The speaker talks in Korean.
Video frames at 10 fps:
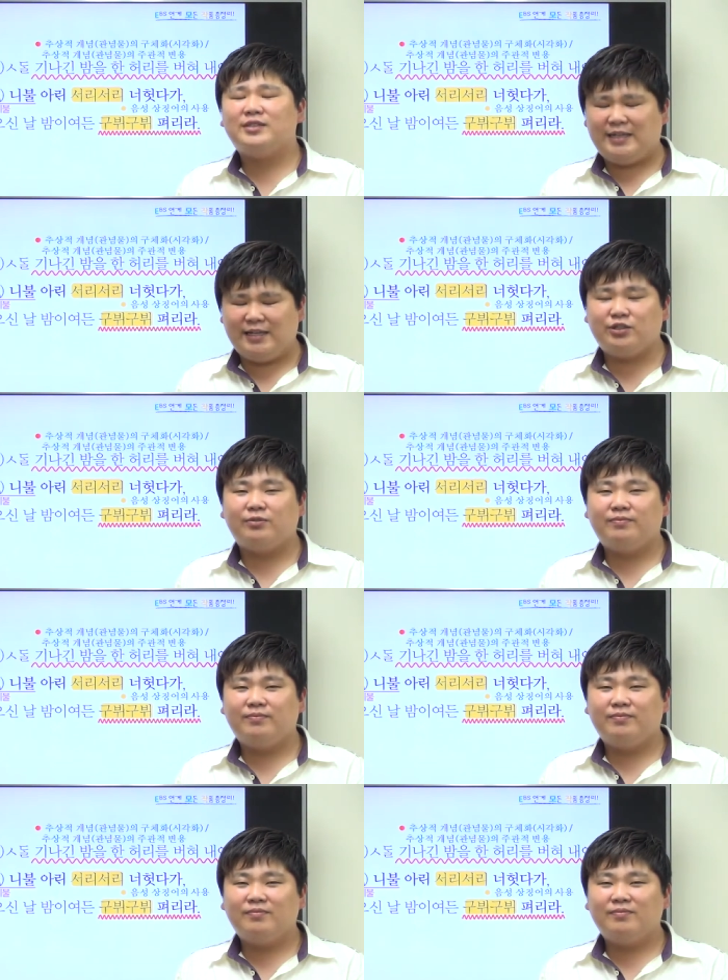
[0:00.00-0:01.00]
자죠.
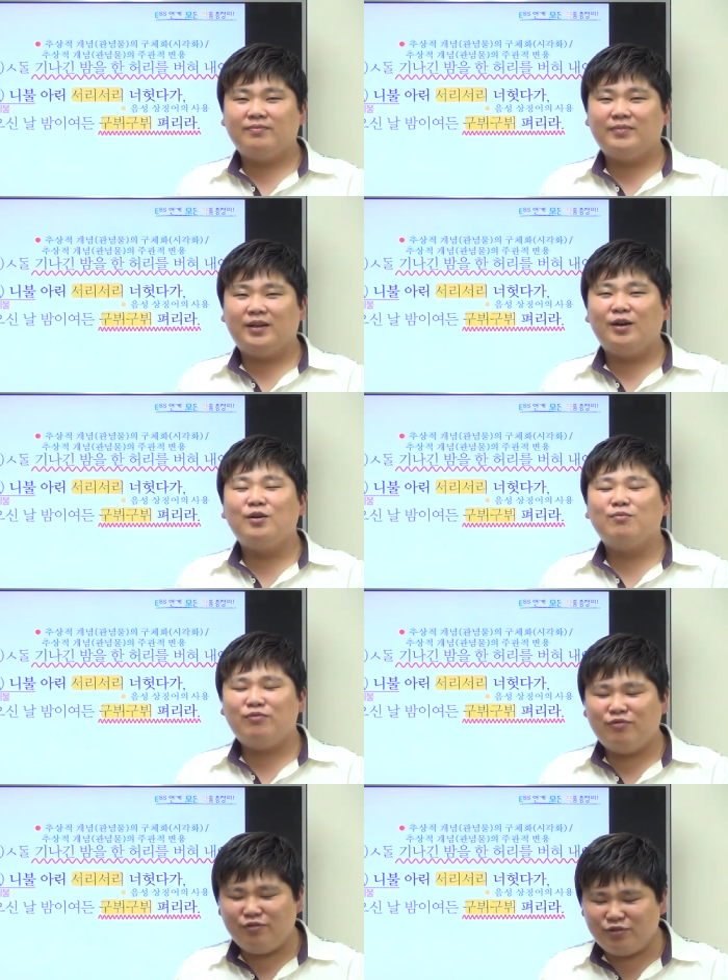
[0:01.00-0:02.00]
네,
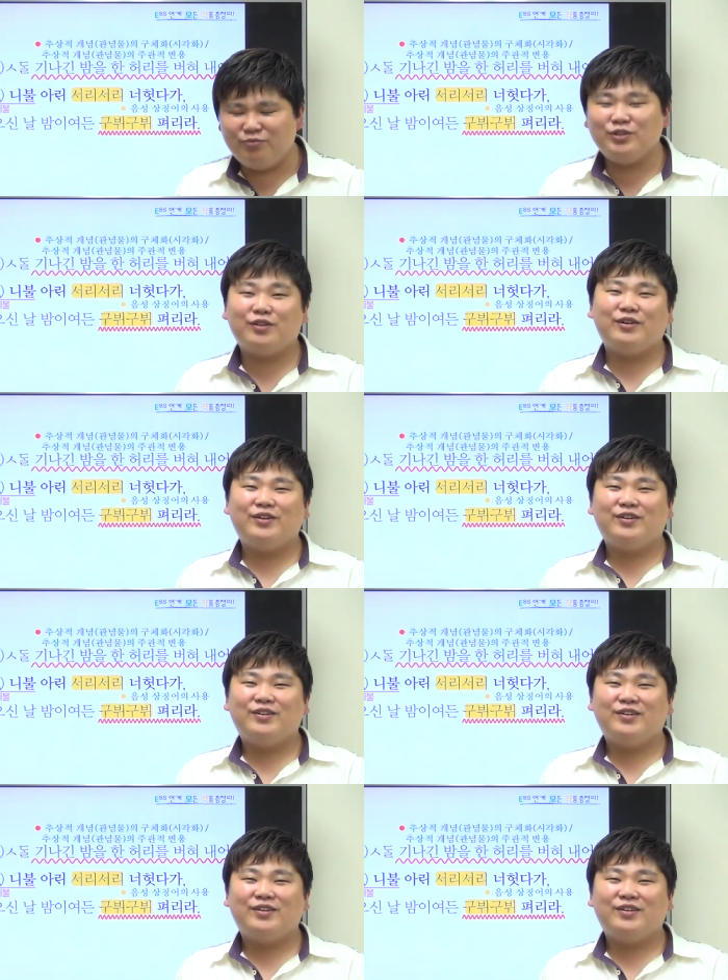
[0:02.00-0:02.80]
푹 주무셨어요.